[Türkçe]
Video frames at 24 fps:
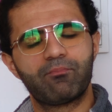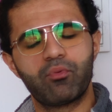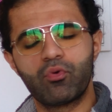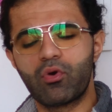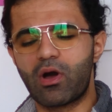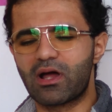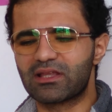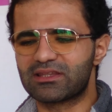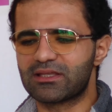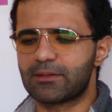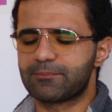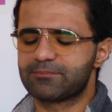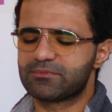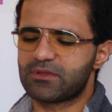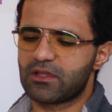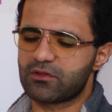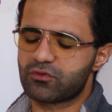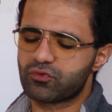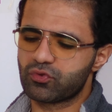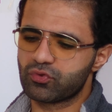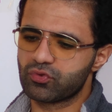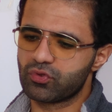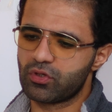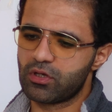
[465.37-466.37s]
bu
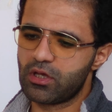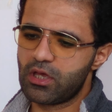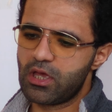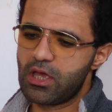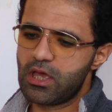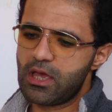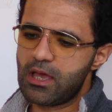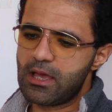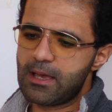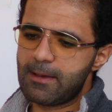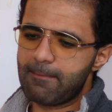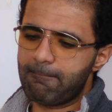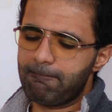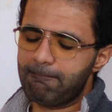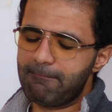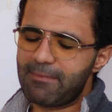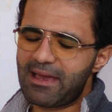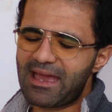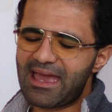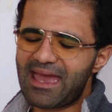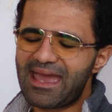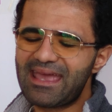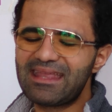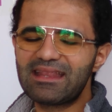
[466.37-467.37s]
adaptasyonu
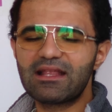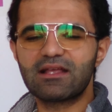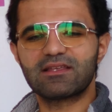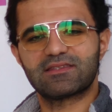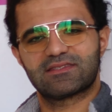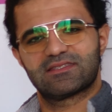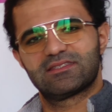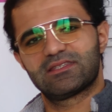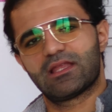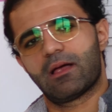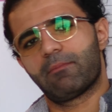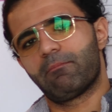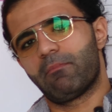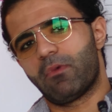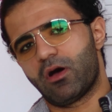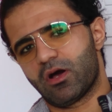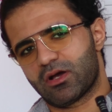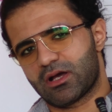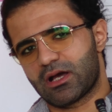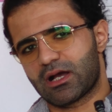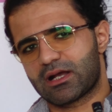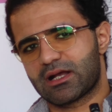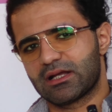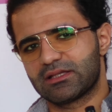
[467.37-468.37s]
en azından
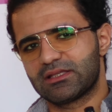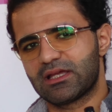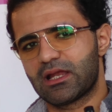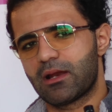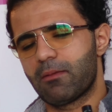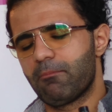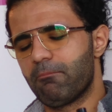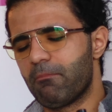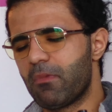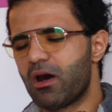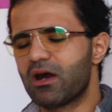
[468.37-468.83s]
manga kadar.